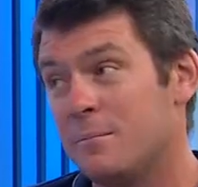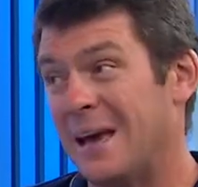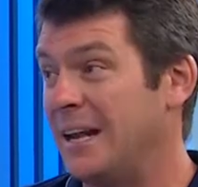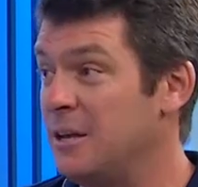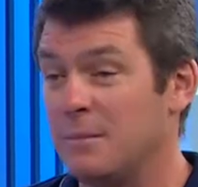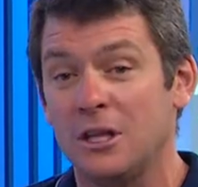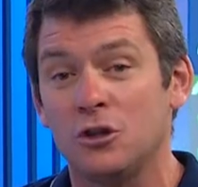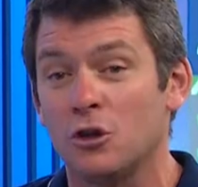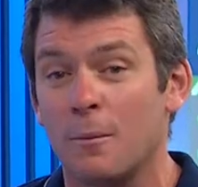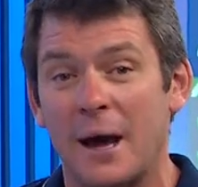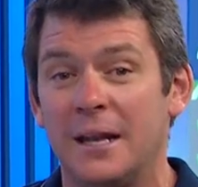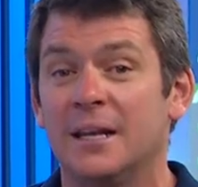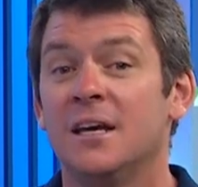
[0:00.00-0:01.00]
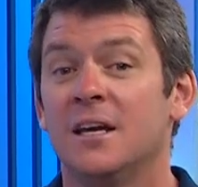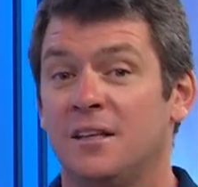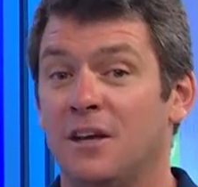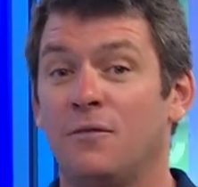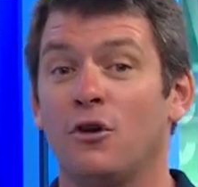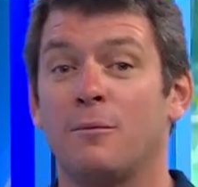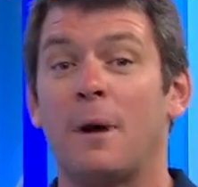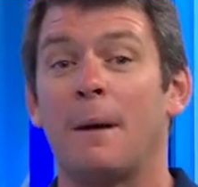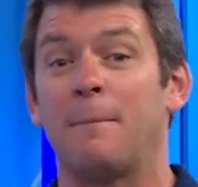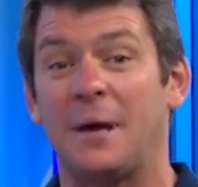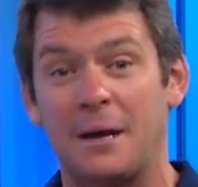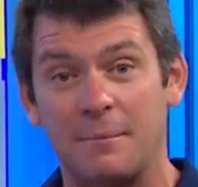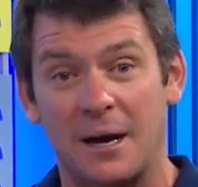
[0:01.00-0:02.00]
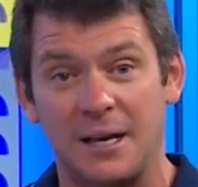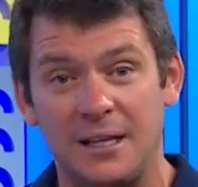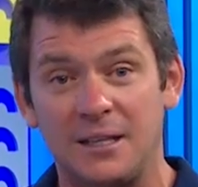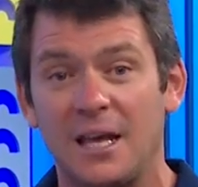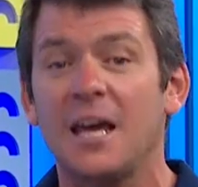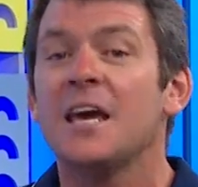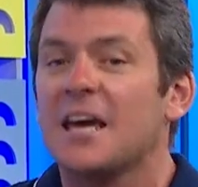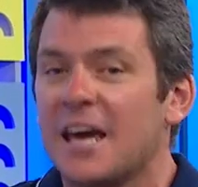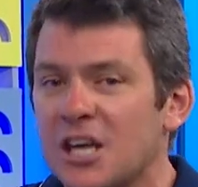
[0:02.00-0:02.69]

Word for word: me alimento mal de forma permanente,